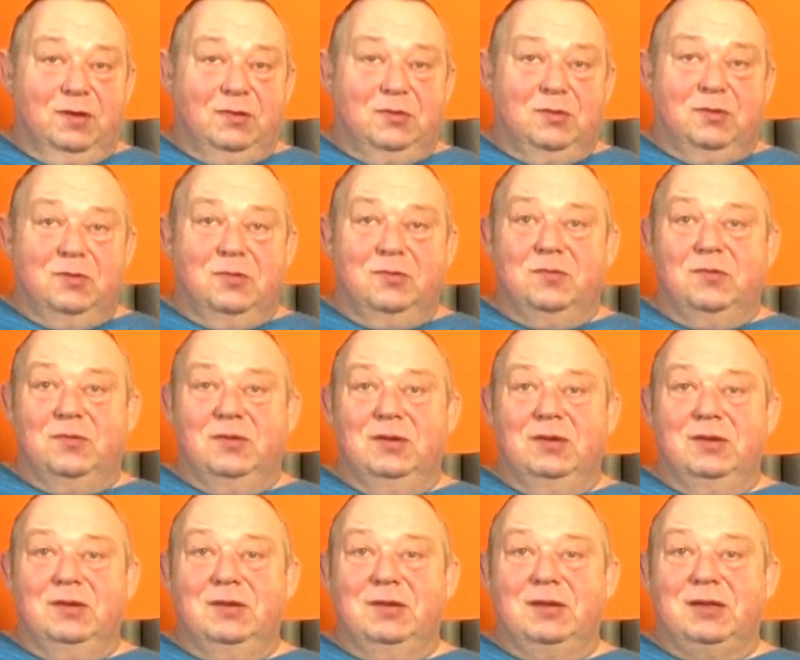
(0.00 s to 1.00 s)
którą
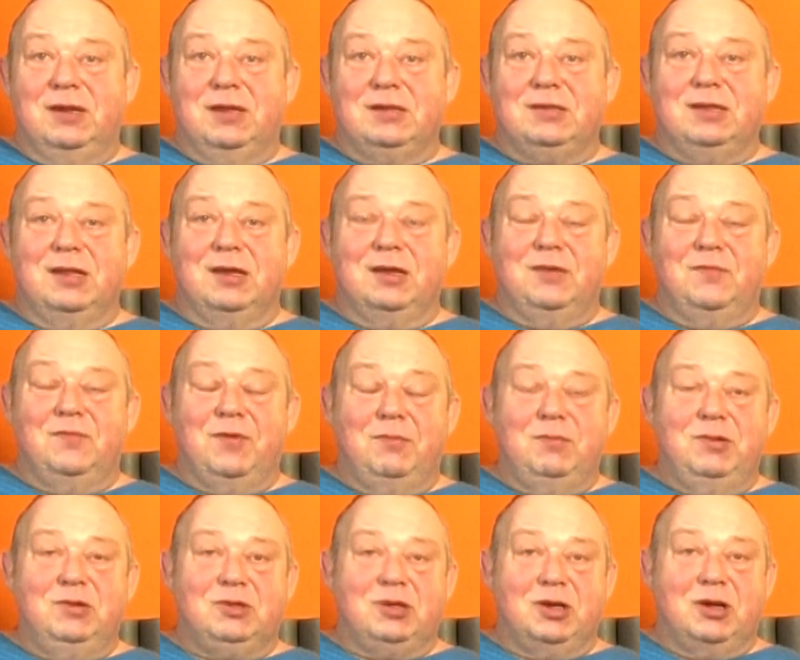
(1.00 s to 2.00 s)
e, teraz
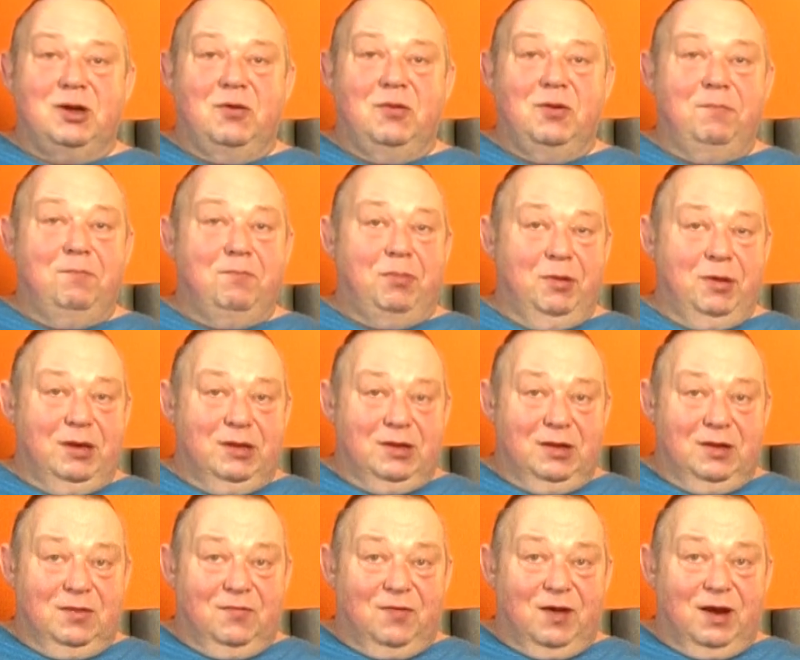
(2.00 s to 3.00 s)
nagrywamy, czekałem ponad
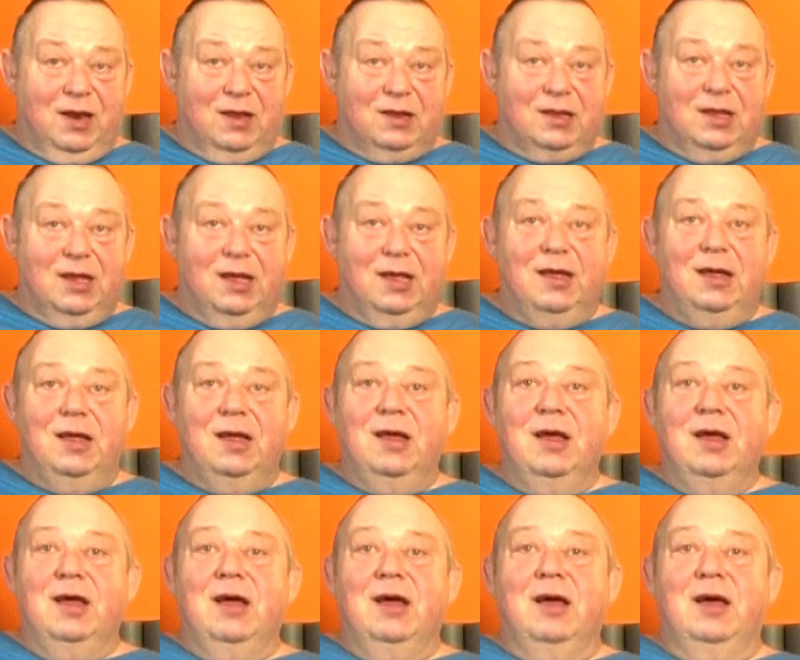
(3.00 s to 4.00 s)
dwa lata.
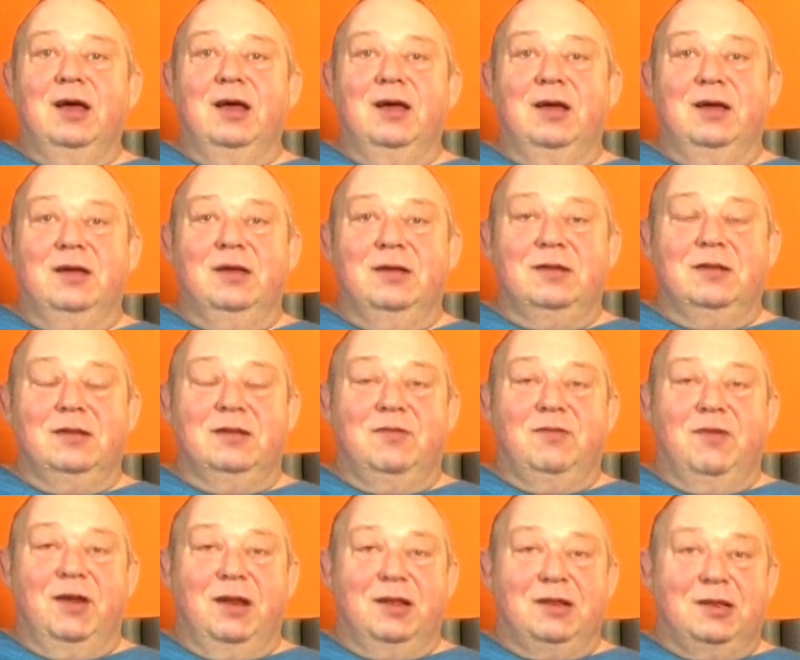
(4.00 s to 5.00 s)

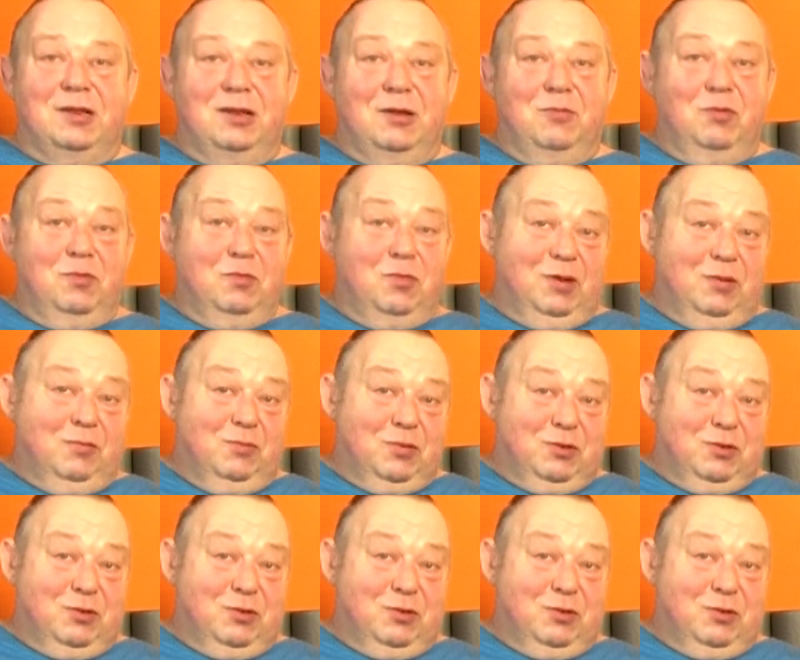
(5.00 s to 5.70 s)
Dwa lata temu mojemu